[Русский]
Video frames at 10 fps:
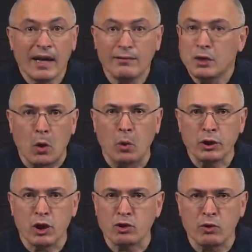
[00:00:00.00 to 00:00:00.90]
И ведь он
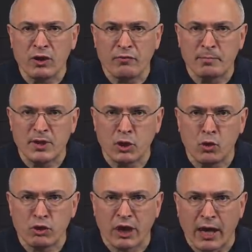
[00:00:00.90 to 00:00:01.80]
еще не в
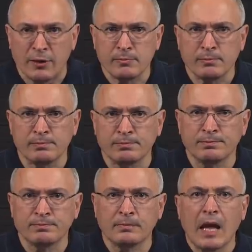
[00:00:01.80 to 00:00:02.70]
психушке.
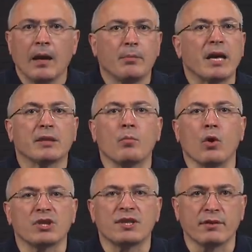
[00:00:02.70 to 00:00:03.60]
Поэтому
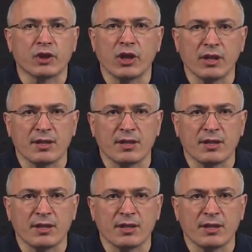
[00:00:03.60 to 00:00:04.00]
совершенно